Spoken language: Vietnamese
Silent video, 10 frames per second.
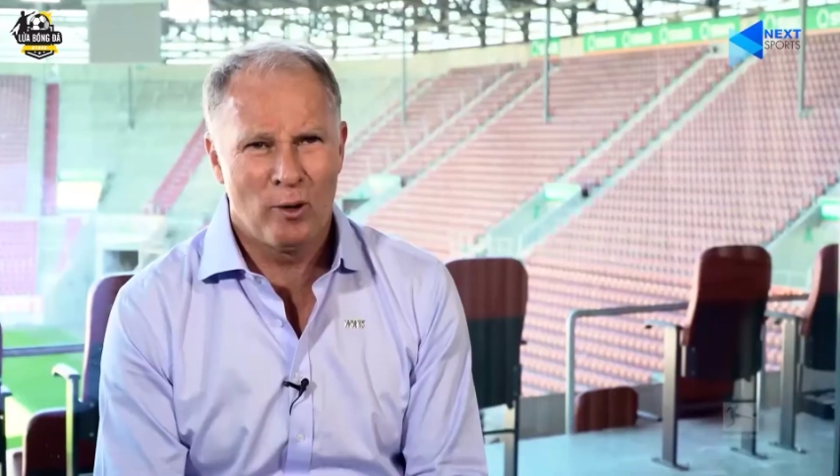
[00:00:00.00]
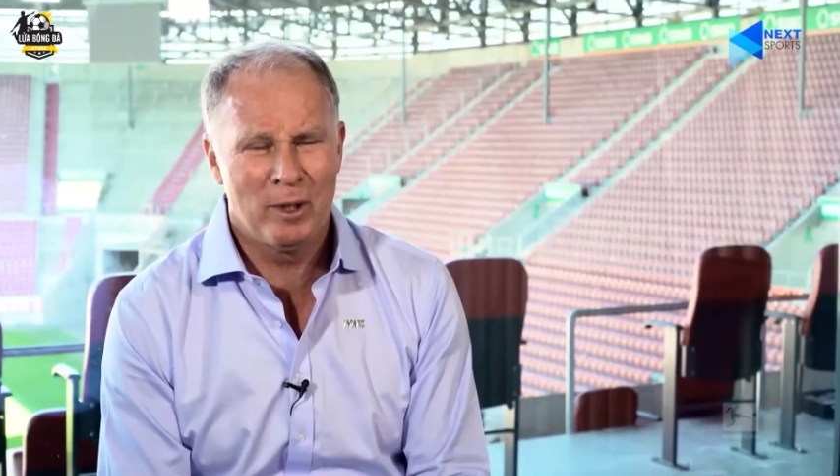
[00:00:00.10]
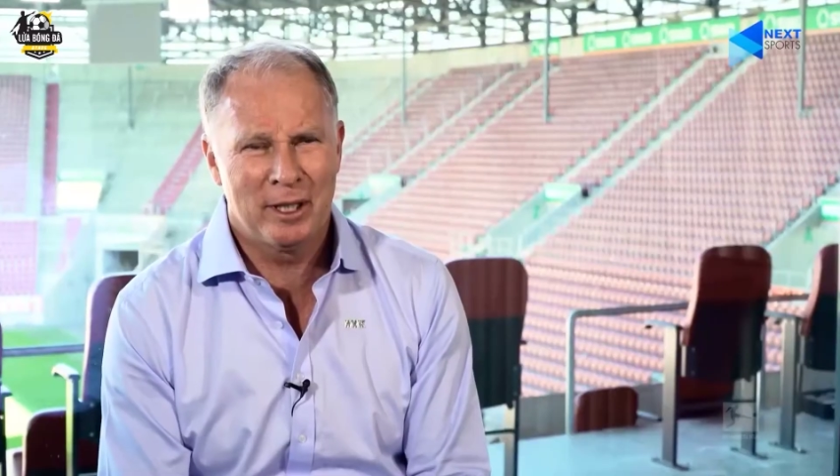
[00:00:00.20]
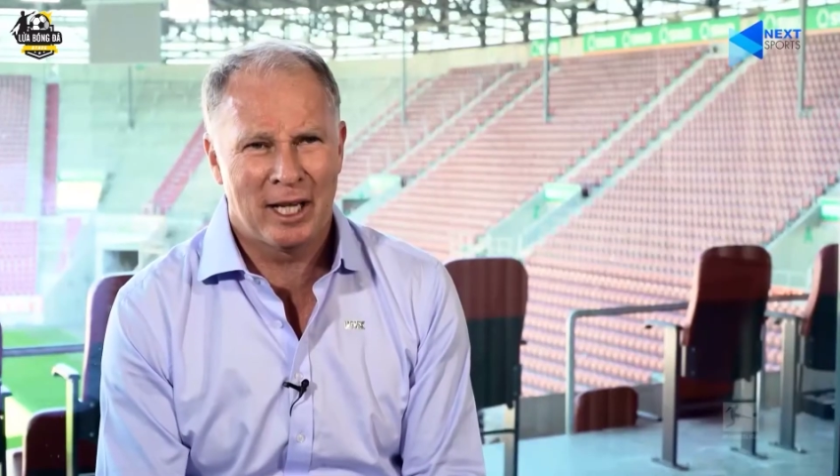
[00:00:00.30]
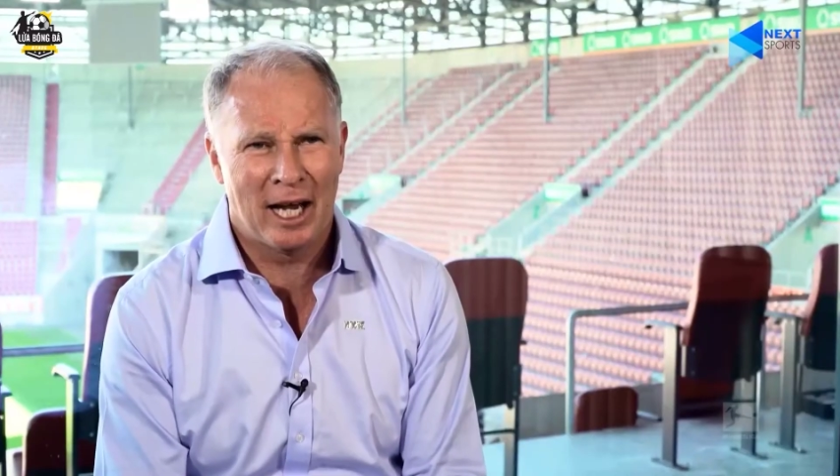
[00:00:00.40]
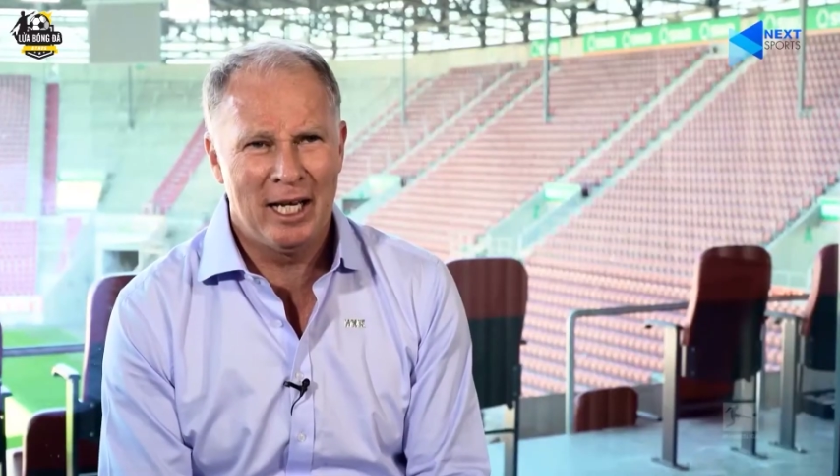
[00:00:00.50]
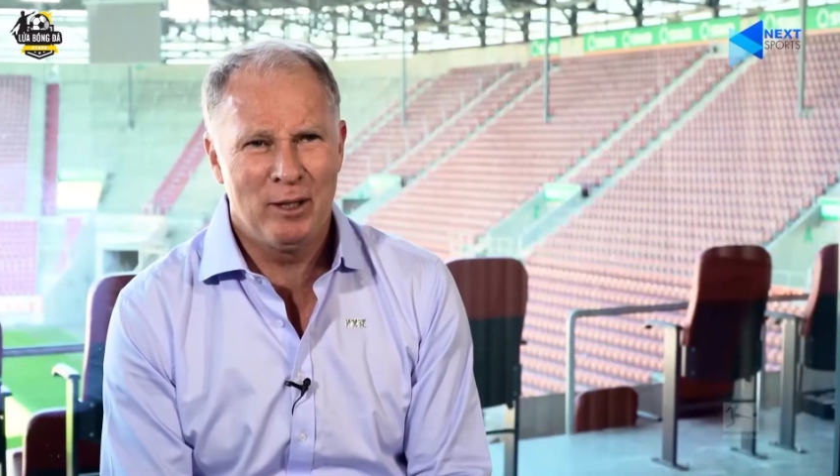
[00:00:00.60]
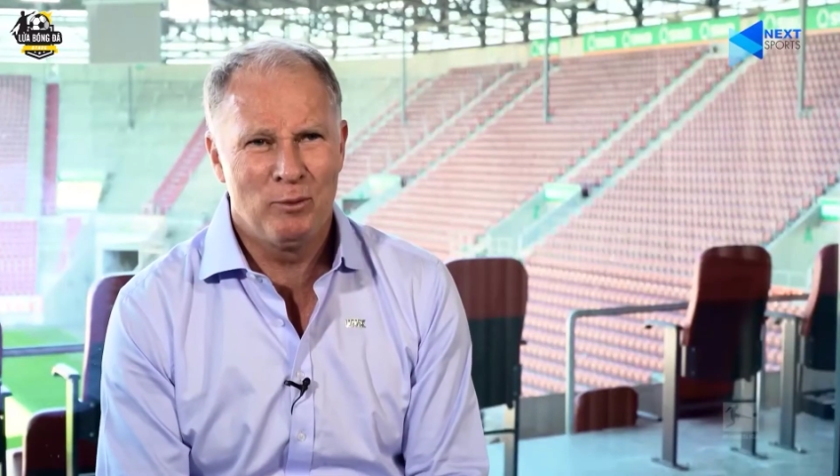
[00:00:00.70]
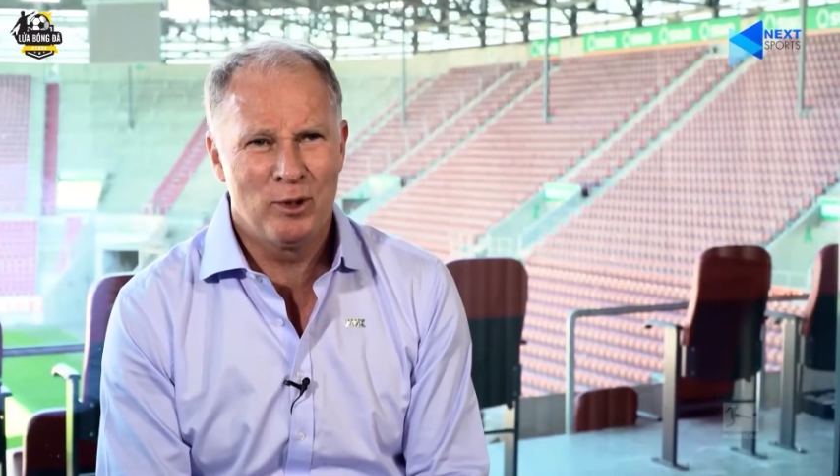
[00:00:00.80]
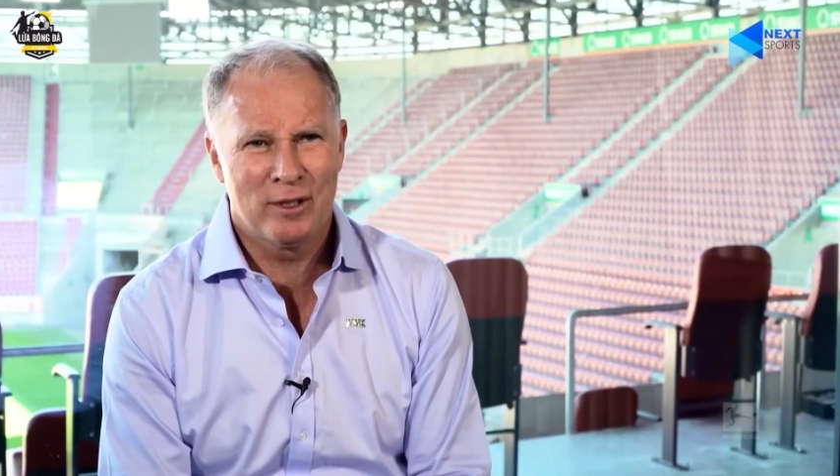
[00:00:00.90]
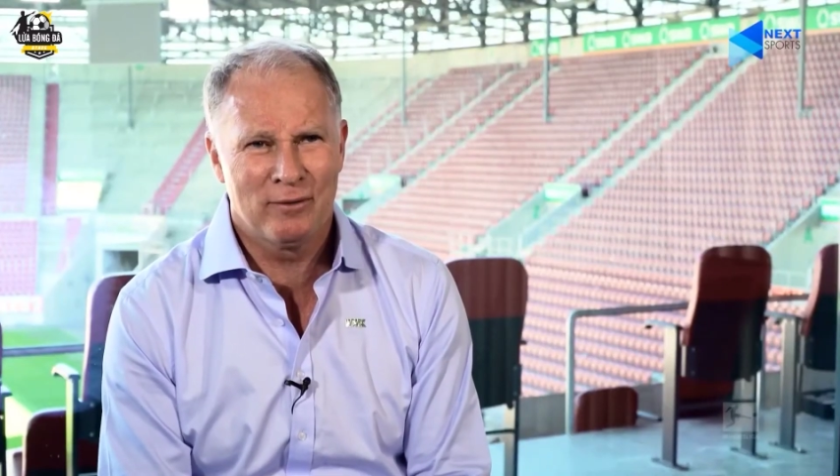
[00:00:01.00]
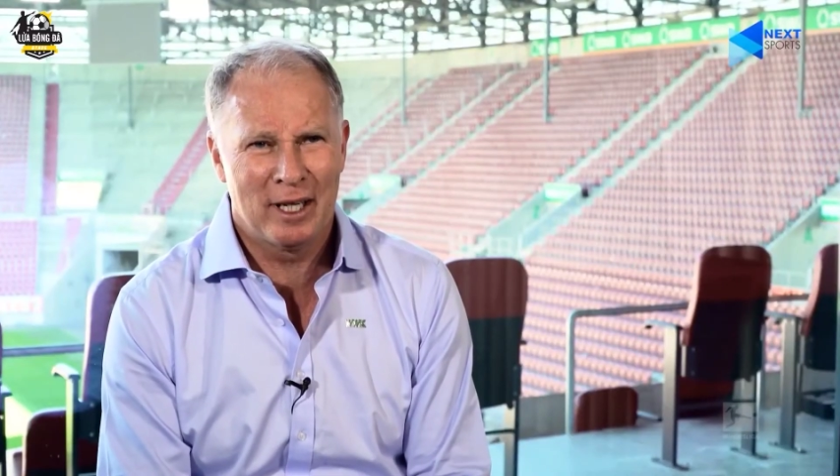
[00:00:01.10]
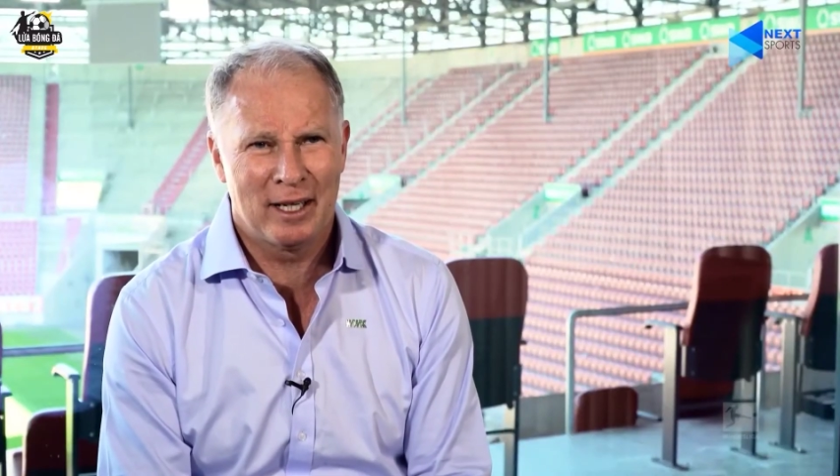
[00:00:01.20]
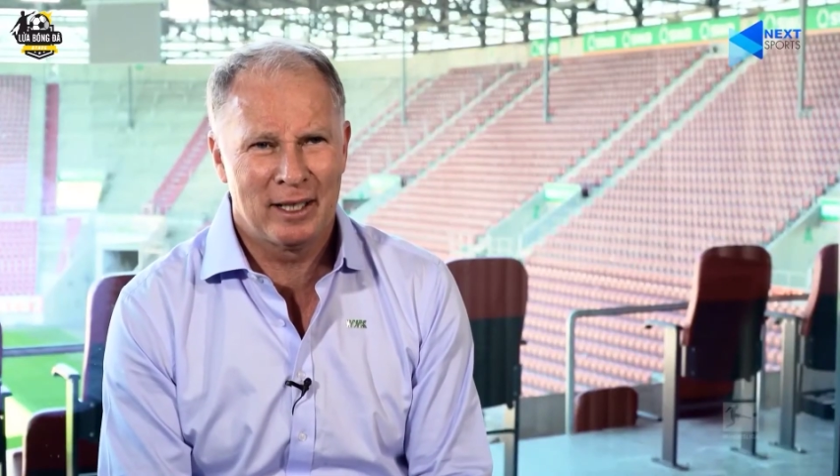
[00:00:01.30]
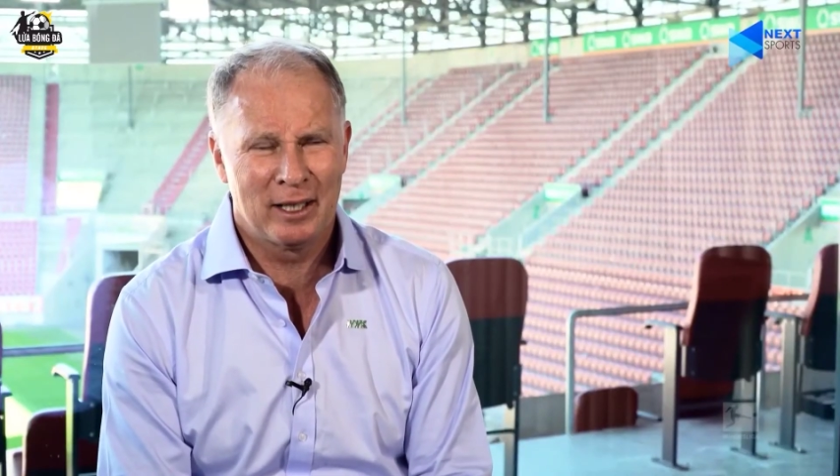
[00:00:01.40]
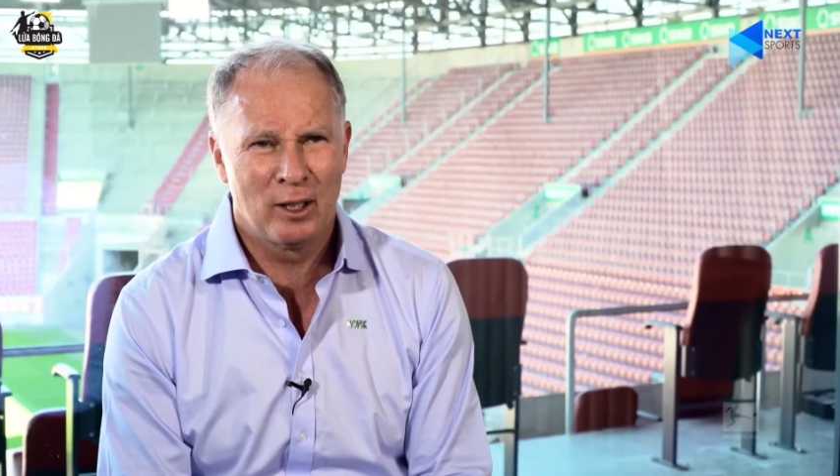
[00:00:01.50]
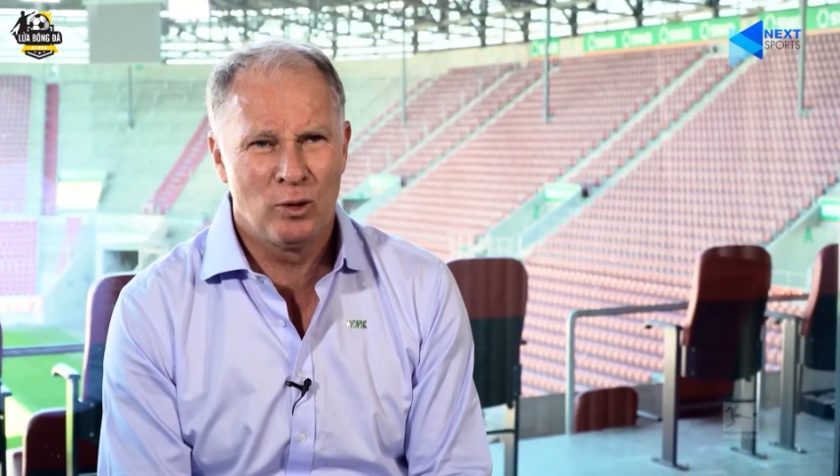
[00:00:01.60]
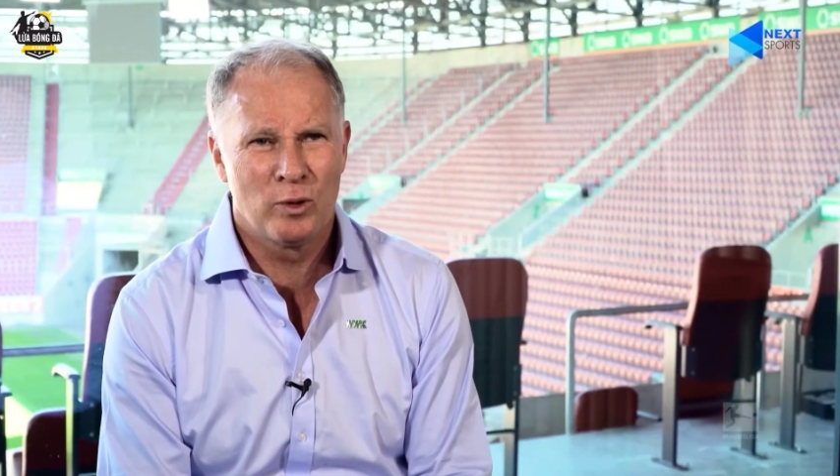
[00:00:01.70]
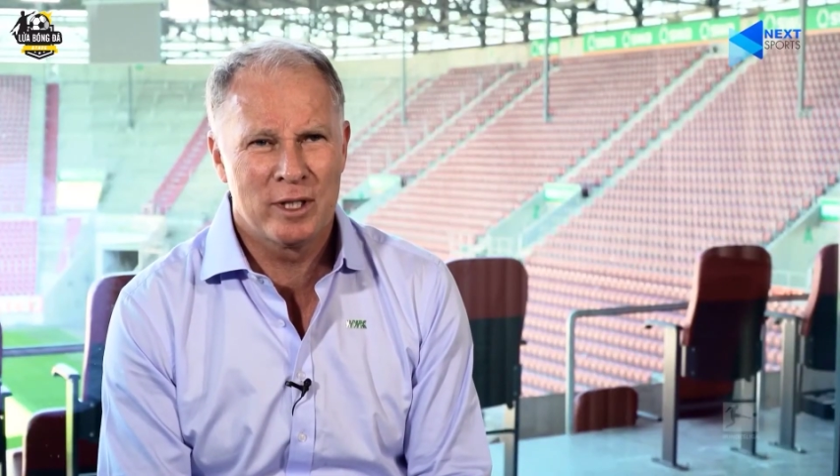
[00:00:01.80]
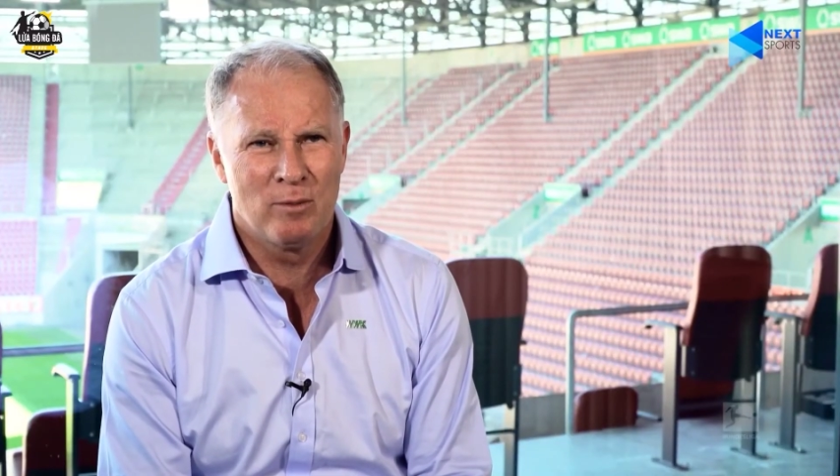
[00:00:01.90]
thời gian đội bóng bắt đầu lên chơi tại
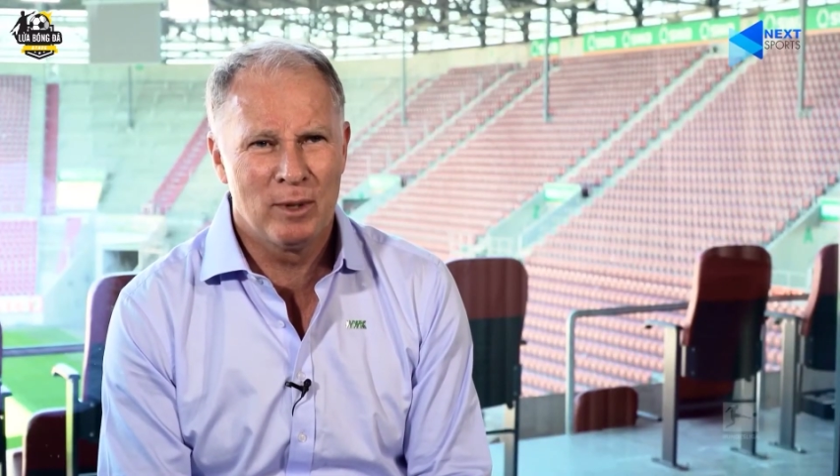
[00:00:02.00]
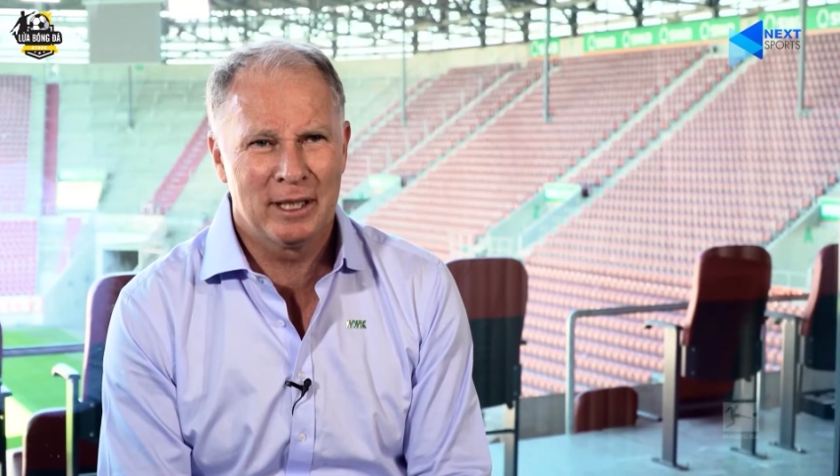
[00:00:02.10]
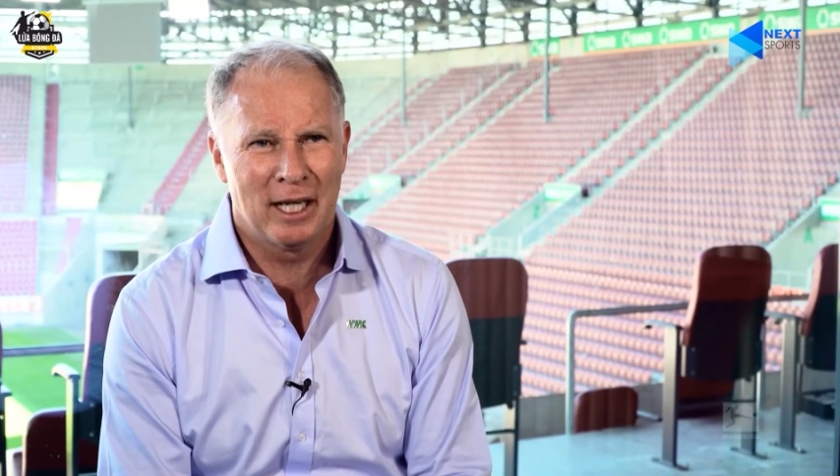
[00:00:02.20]
Bundesliga,